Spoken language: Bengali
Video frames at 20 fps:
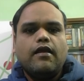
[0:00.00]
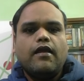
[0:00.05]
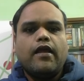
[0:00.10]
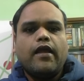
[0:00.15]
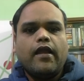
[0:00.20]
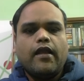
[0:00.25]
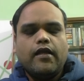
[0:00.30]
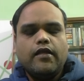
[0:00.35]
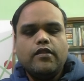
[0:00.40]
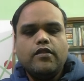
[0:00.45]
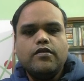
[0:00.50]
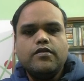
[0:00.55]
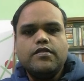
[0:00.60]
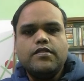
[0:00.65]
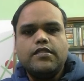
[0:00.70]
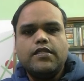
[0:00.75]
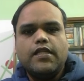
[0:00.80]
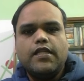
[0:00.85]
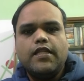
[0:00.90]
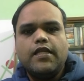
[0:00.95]
একাদশ
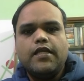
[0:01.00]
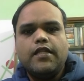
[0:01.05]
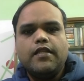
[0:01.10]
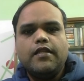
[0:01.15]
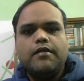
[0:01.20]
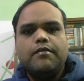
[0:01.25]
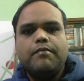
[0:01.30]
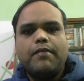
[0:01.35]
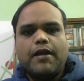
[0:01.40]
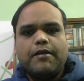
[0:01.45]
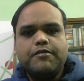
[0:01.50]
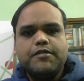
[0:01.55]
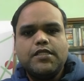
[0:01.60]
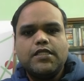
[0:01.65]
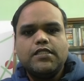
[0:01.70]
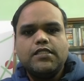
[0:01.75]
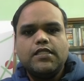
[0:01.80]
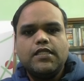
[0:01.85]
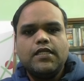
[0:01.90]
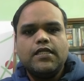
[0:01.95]
শ্রেণীর ব্যবসা
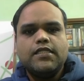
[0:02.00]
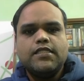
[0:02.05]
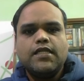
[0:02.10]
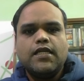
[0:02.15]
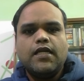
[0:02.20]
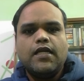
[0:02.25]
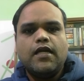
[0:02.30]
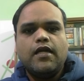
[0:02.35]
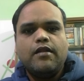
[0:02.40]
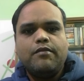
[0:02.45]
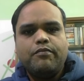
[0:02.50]
শিক্ষা শাখার